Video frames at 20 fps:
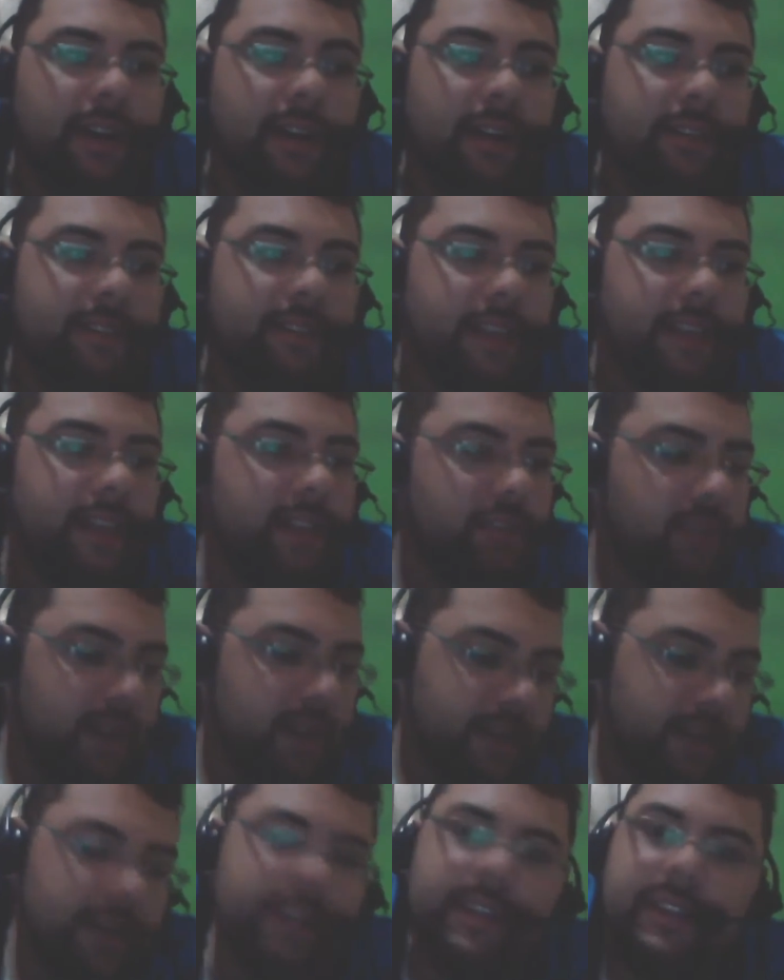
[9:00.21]
A Teia do
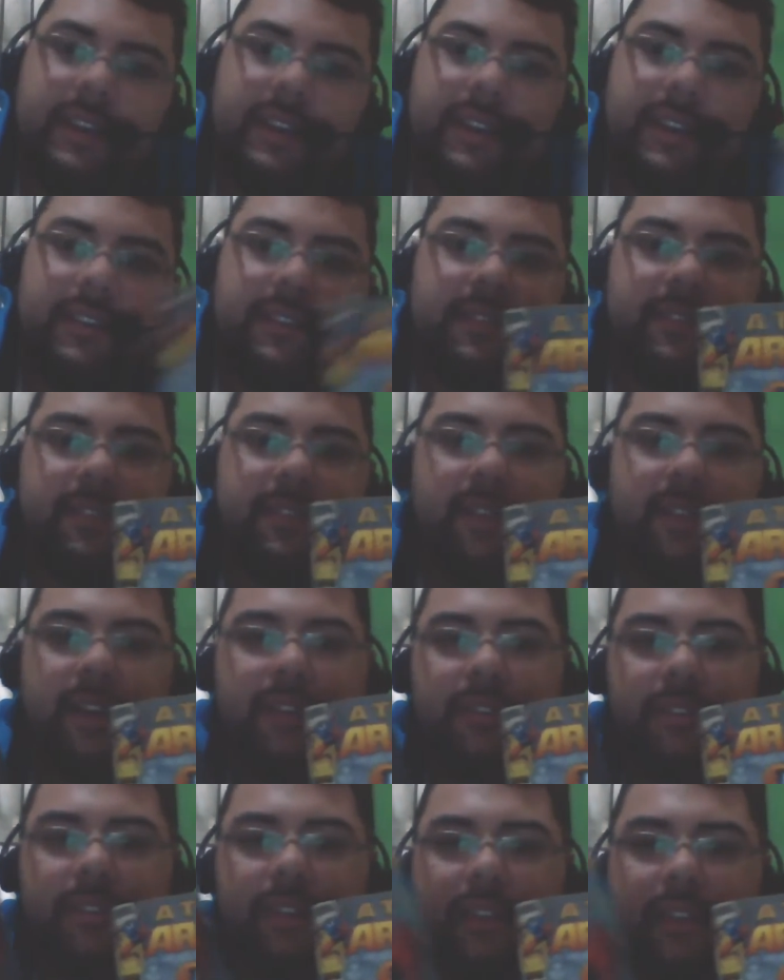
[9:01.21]
Aranha, né?
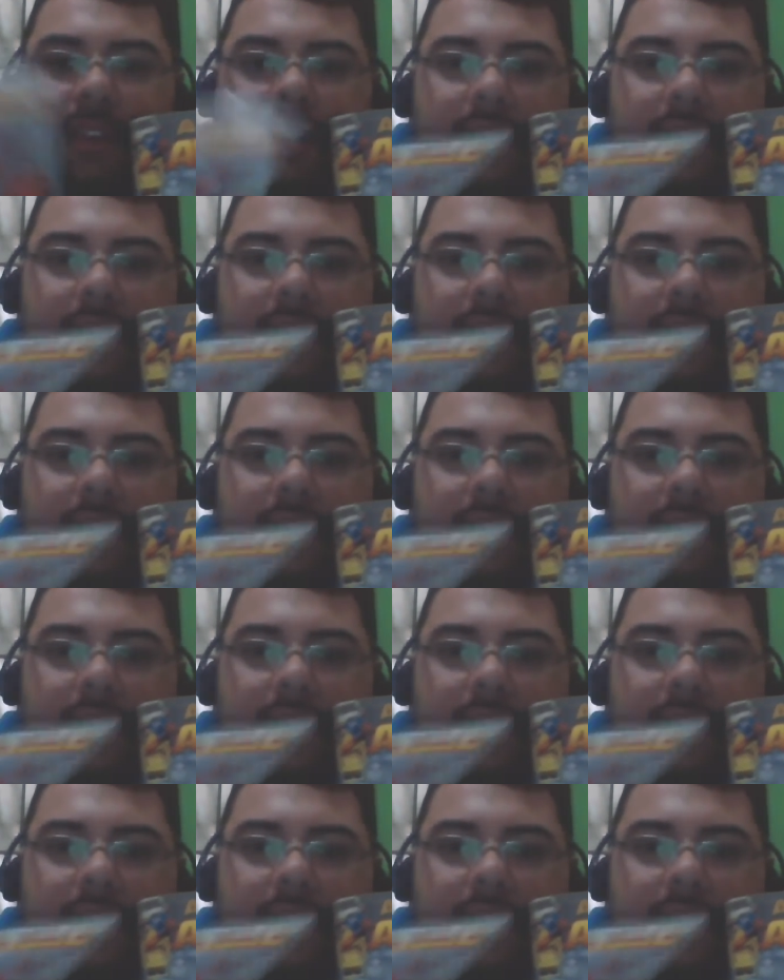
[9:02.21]
Certo?